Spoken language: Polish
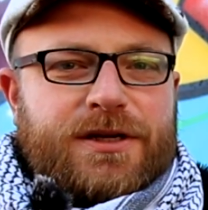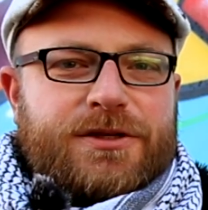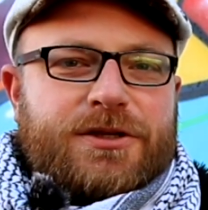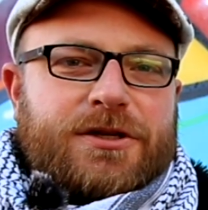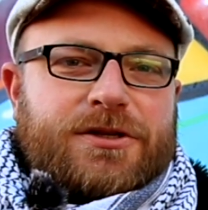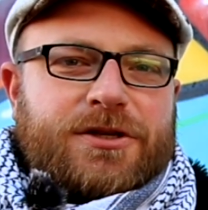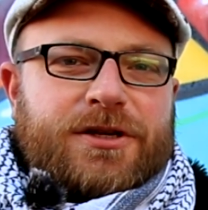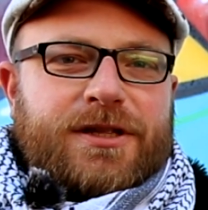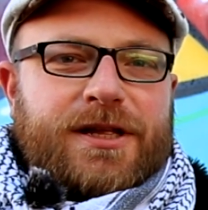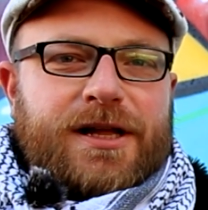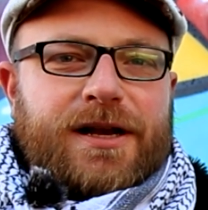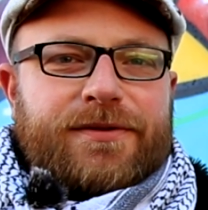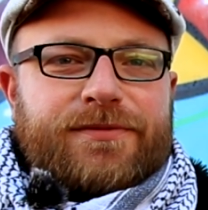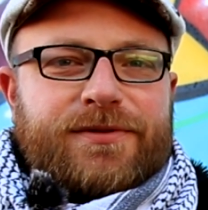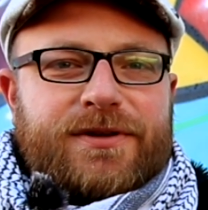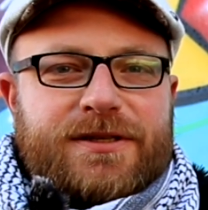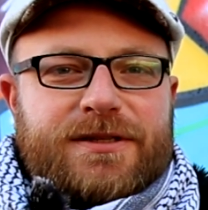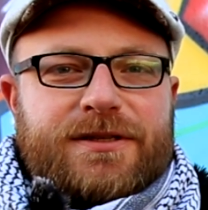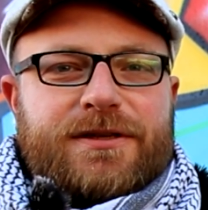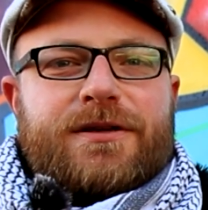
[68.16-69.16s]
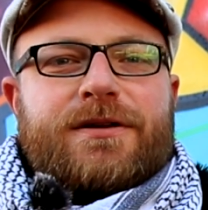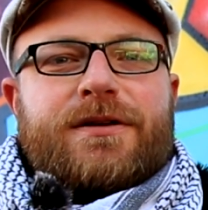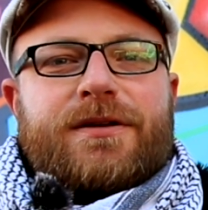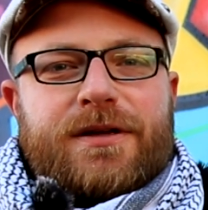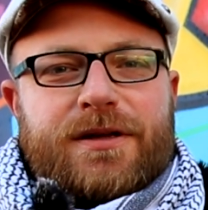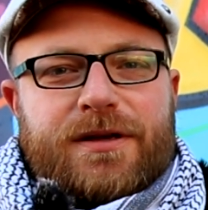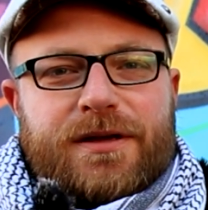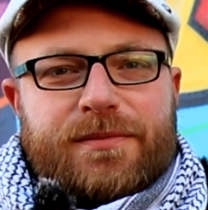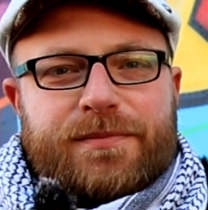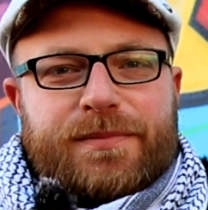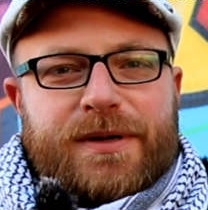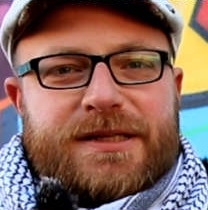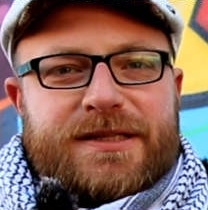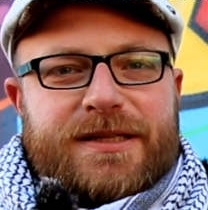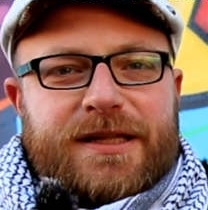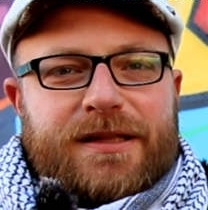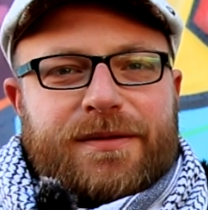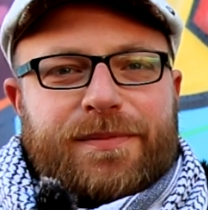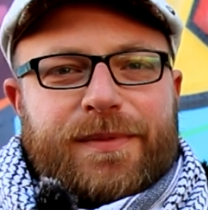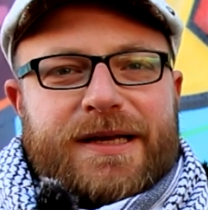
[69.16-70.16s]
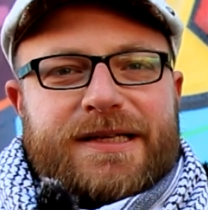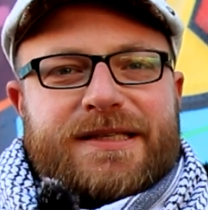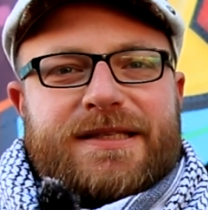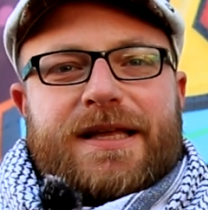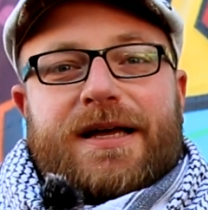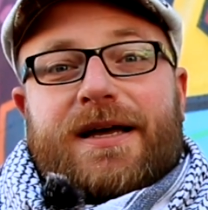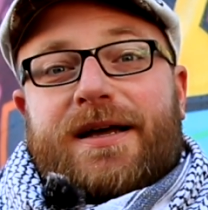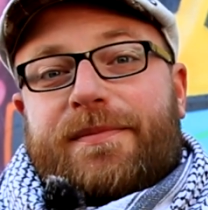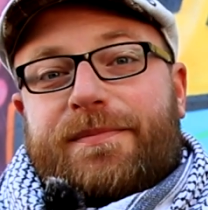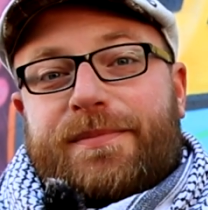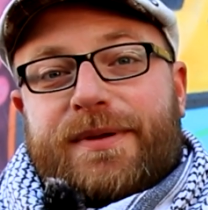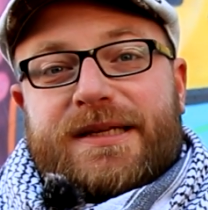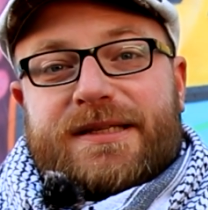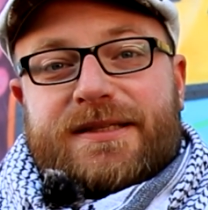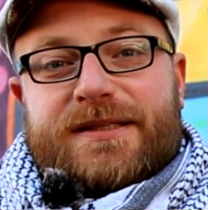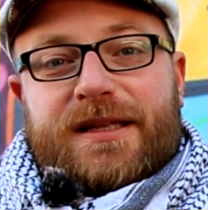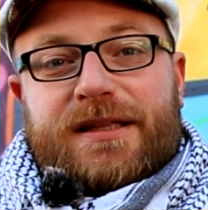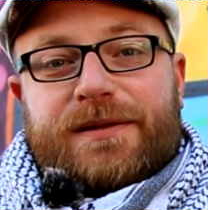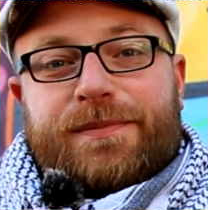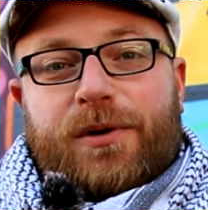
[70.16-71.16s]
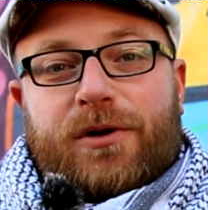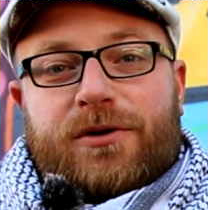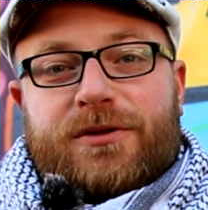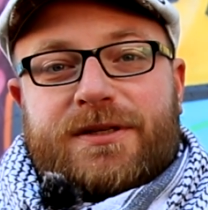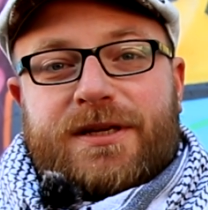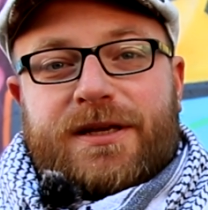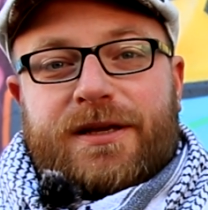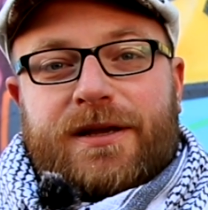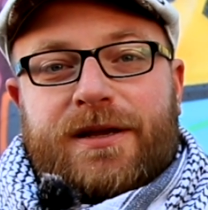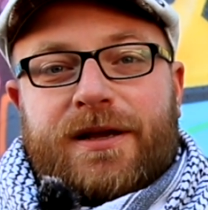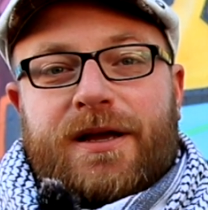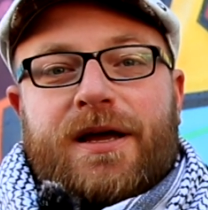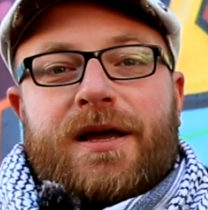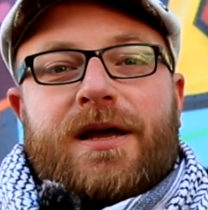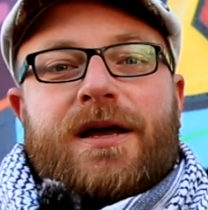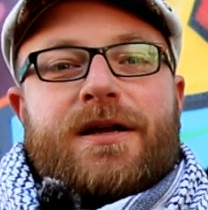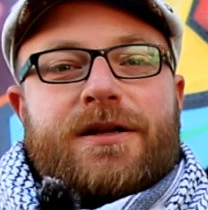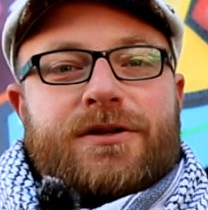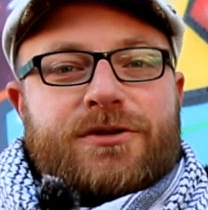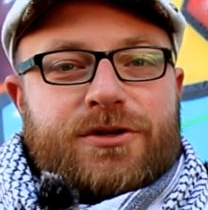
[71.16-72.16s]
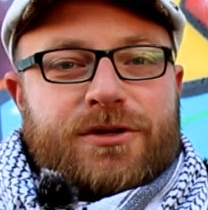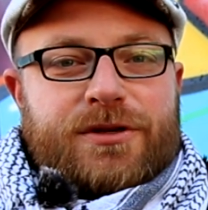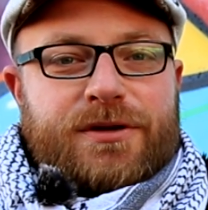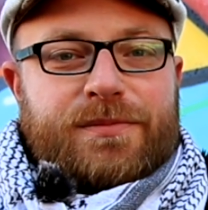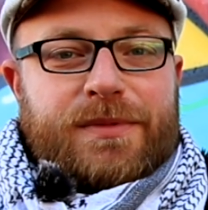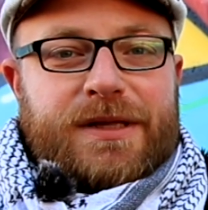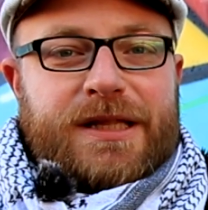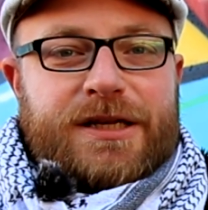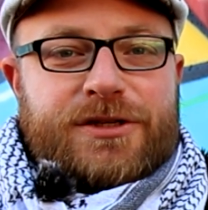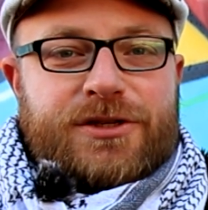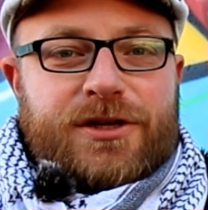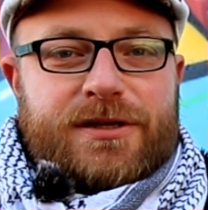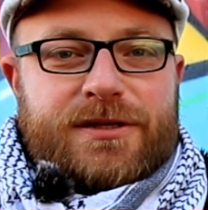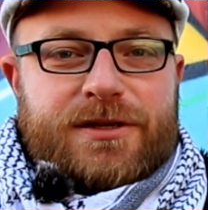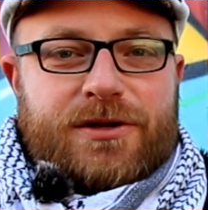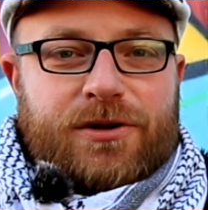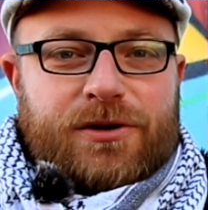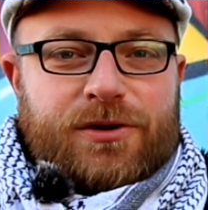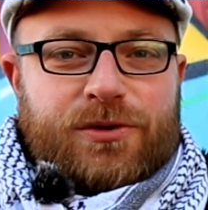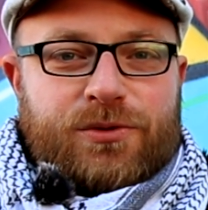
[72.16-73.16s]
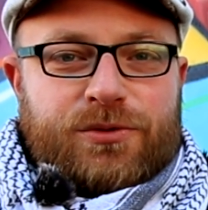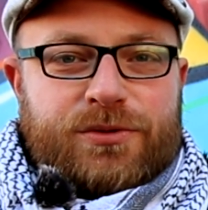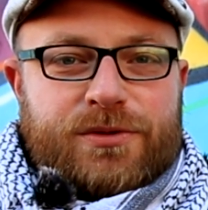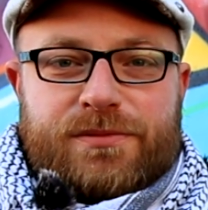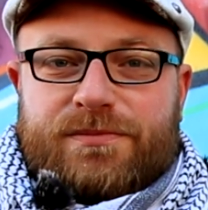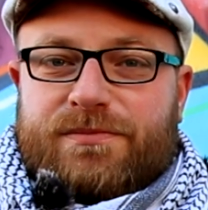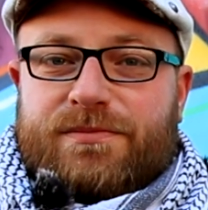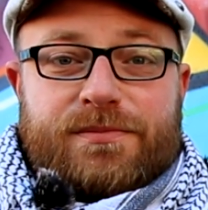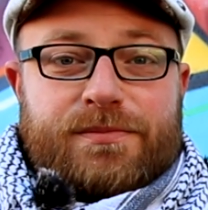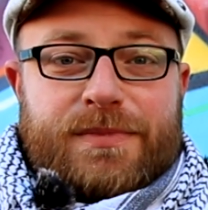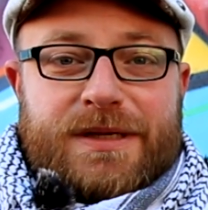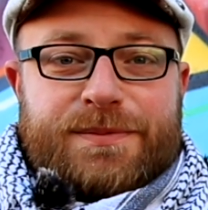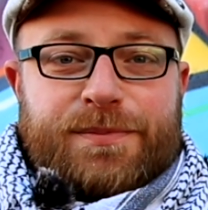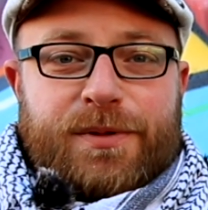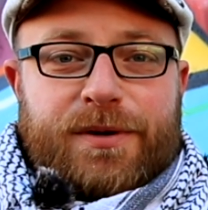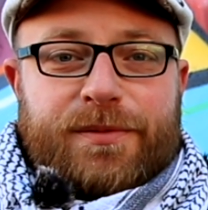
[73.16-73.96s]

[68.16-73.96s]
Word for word: Rzecznik telewizji, prezydent miasta, prezydent Polski czy menadżer z Hollywood bez